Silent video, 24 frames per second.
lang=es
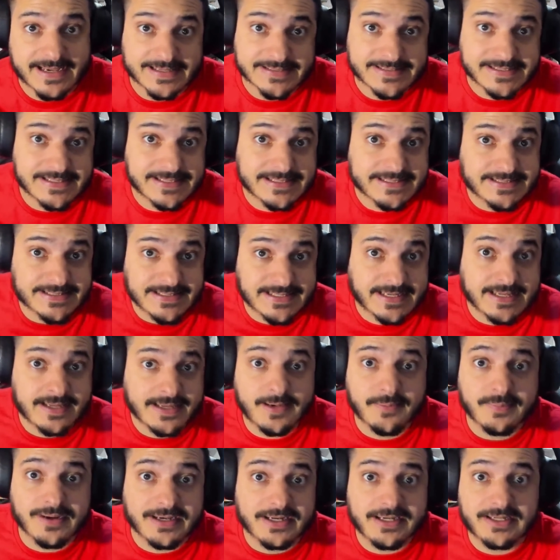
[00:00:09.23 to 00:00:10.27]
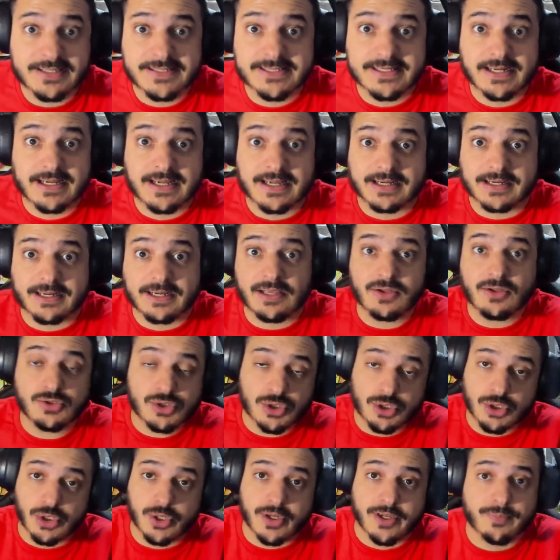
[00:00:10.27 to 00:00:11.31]
Así que si quieren venir y ser
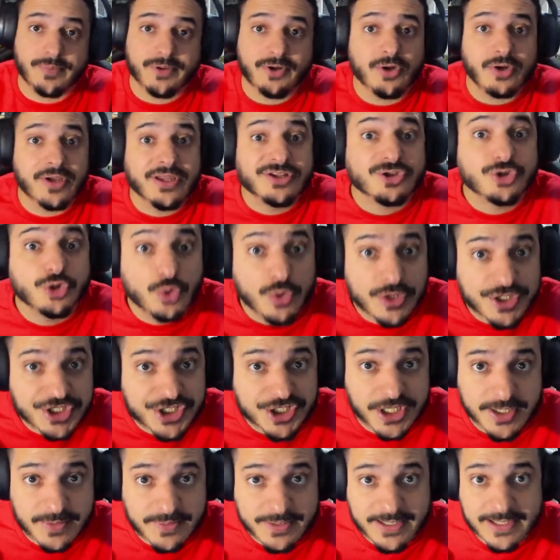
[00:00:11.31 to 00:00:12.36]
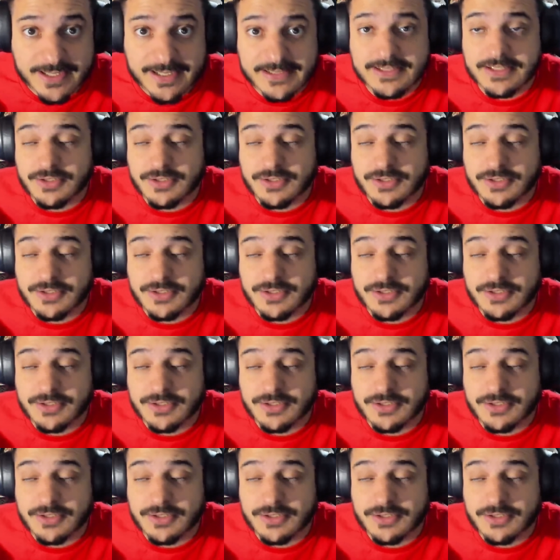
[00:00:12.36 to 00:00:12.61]
carreados, los espero en Twitch, en mi canal de